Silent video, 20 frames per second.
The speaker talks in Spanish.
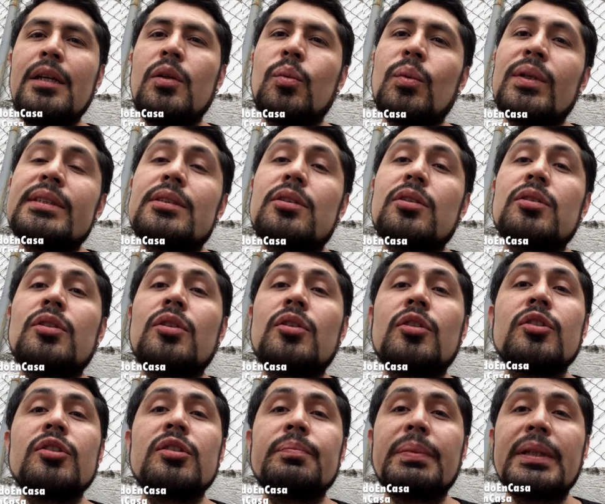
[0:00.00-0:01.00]
nuestros
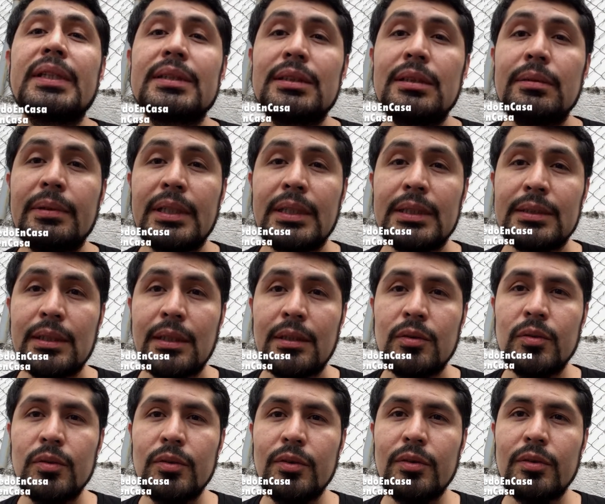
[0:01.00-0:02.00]
ojos perciben esa
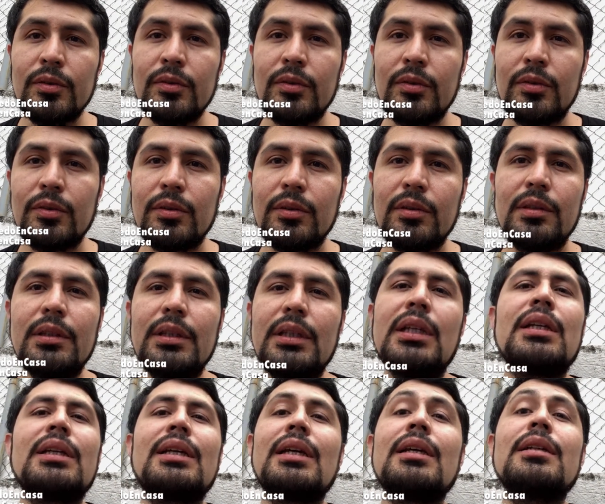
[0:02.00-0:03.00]
luz
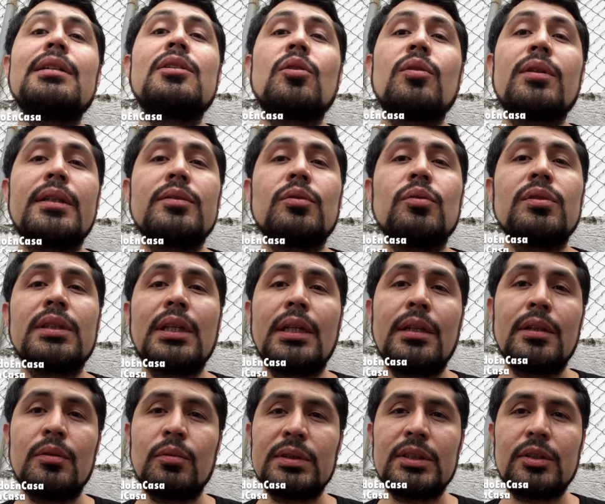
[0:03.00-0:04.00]
y qué es lo que
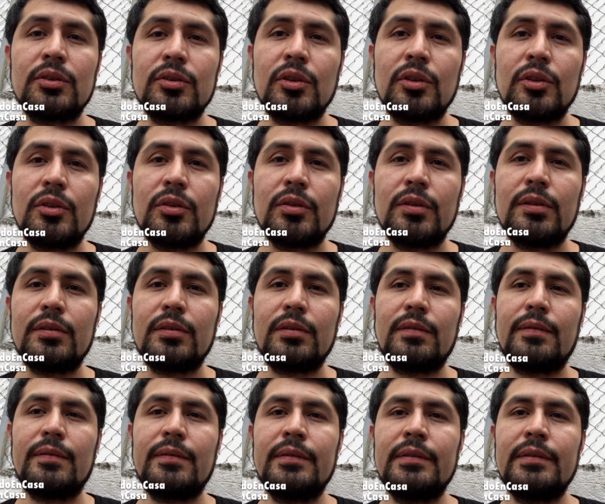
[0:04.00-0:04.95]
sucede en nuestros ojos.